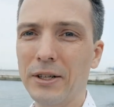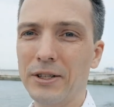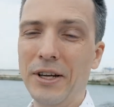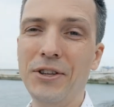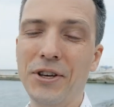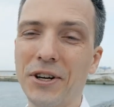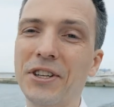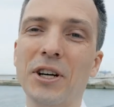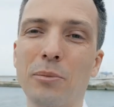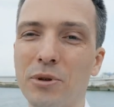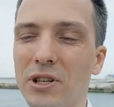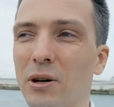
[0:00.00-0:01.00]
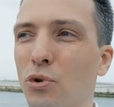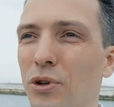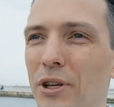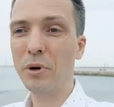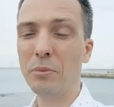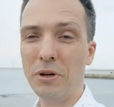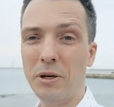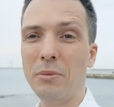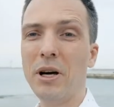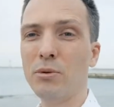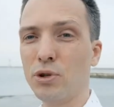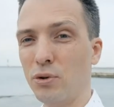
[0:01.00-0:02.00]
сантехника без работы? Мы
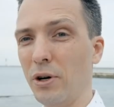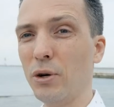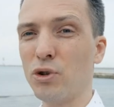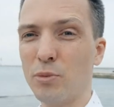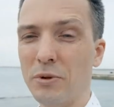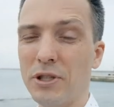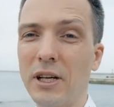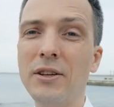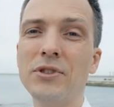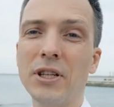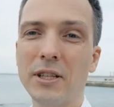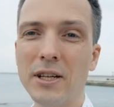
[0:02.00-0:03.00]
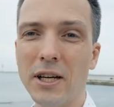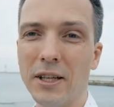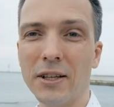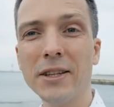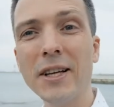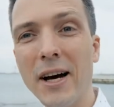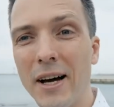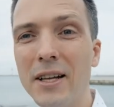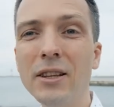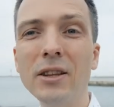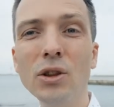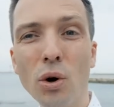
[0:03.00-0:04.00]
понимаем, что хороший специалист всегда занят. Да,
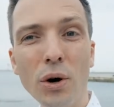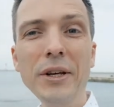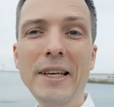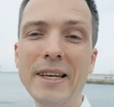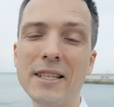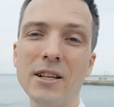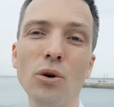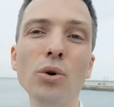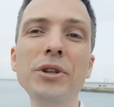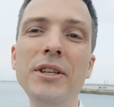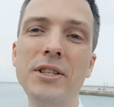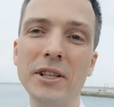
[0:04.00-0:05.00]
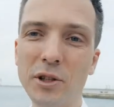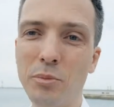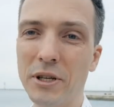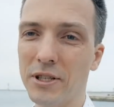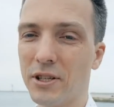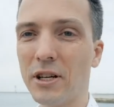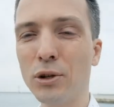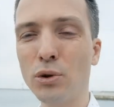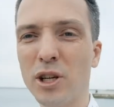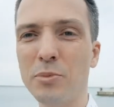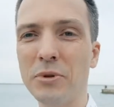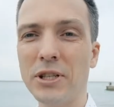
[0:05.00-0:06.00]
но если он не делает бизнес бизнес. Как
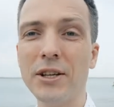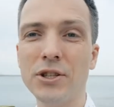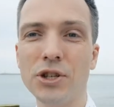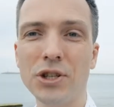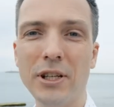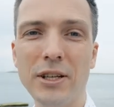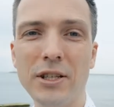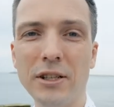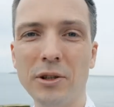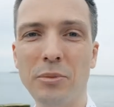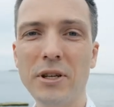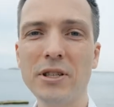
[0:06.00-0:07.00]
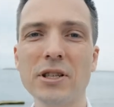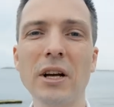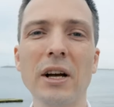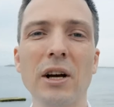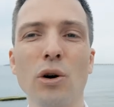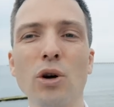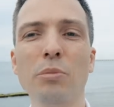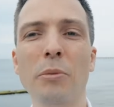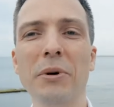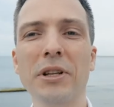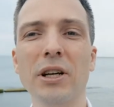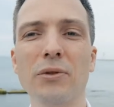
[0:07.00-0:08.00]
только специалист начинает делать бизнес, он
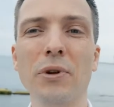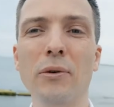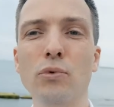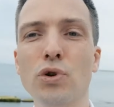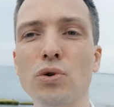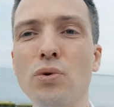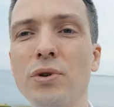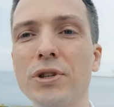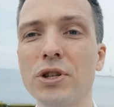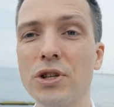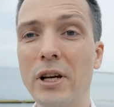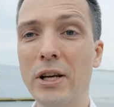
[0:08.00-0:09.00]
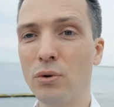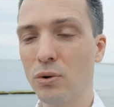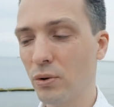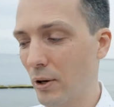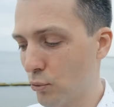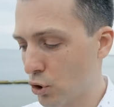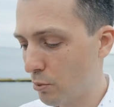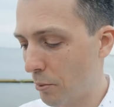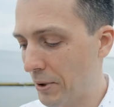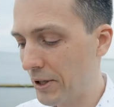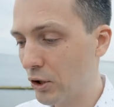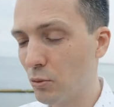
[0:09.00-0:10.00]
попадает в ловушку. К сожалению, эту ловушку
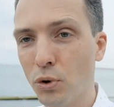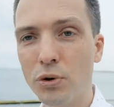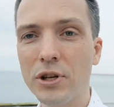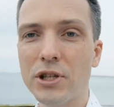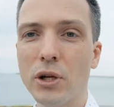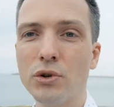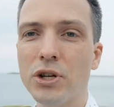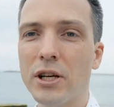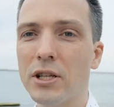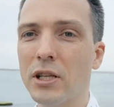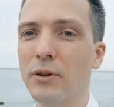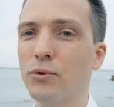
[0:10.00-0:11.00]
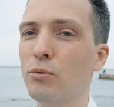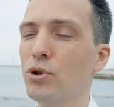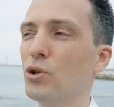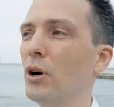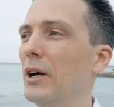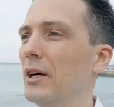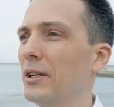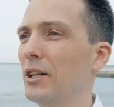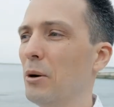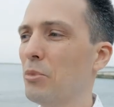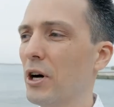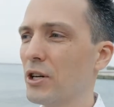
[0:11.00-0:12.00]
попадают многие. Заключается она в том, что
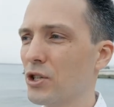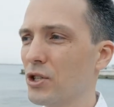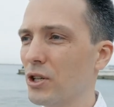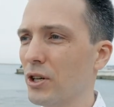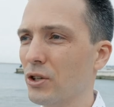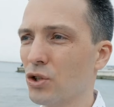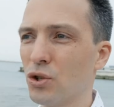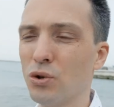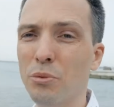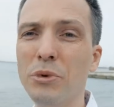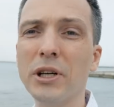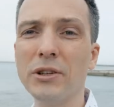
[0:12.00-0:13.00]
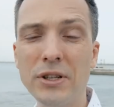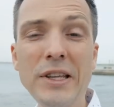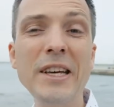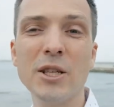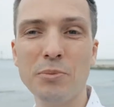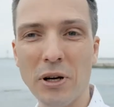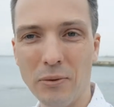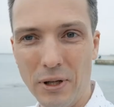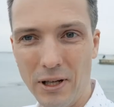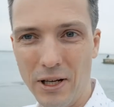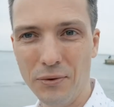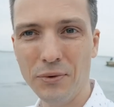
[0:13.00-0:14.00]
нам кажется, что мир
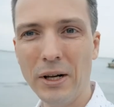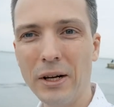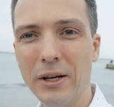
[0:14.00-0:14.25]
несправедлив,